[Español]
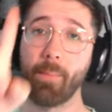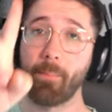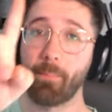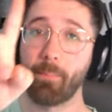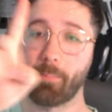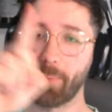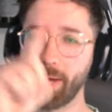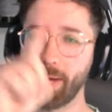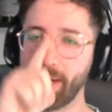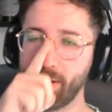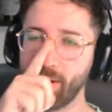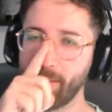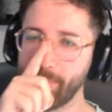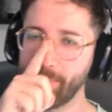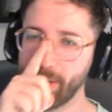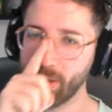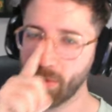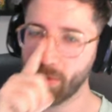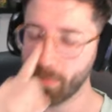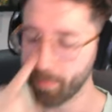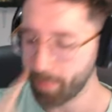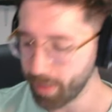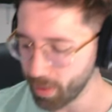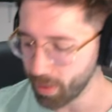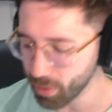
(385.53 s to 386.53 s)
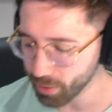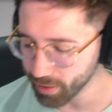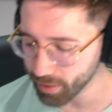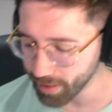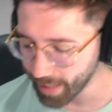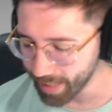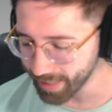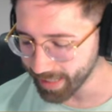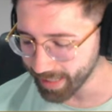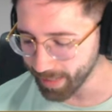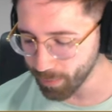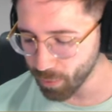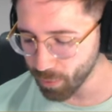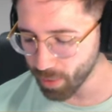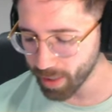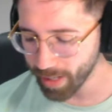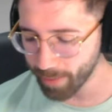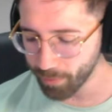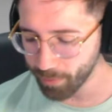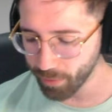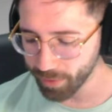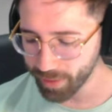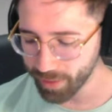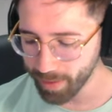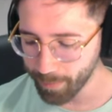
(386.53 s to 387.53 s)
Pero amigos míos, aquí
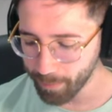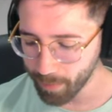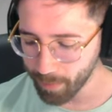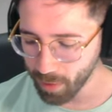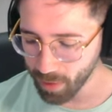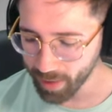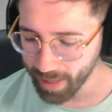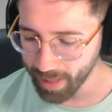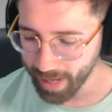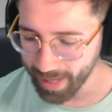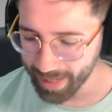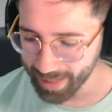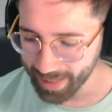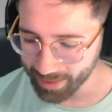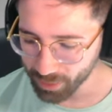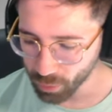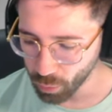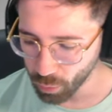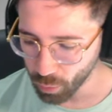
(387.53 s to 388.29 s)
buscamos desbloquear las